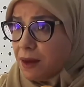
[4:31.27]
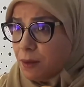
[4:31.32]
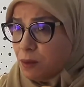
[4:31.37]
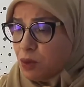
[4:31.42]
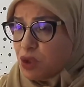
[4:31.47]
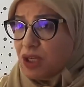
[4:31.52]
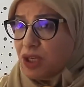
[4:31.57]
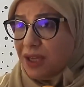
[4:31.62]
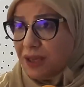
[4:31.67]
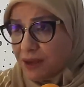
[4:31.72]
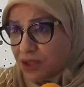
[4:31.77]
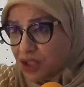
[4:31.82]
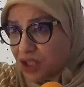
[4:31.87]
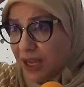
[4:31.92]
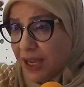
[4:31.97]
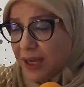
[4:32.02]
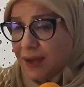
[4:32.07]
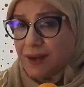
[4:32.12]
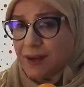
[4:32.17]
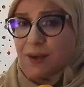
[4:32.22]
مش هكاك جاء
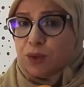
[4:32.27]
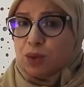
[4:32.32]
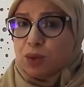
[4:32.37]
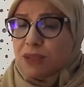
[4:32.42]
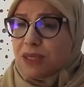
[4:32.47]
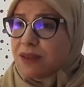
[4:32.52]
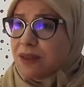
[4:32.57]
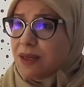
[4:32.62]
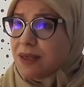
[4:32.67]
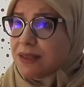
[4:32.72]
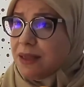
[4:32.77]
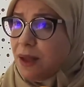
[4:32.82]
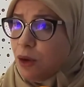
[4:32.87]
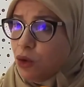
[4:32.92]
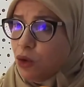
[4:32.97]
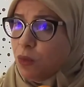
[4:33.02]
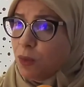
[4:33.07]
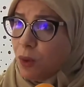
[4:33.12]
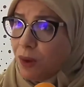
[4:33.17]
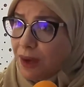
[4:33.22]
حك راسه السيد رئيس
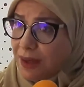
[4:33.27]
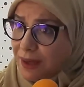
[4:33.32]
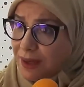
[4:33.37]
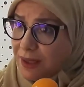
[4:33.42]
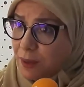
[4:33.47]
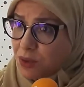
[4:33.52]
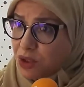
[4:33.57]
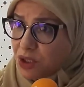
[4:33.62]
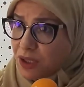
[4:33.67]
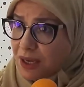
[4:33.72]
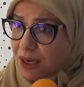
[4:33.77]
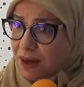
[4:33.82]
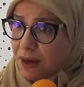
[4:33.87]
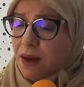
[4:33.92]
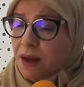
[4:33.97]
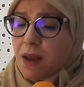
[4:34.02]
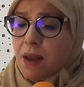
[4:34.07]
الحكومة وقال أنا باش نقرر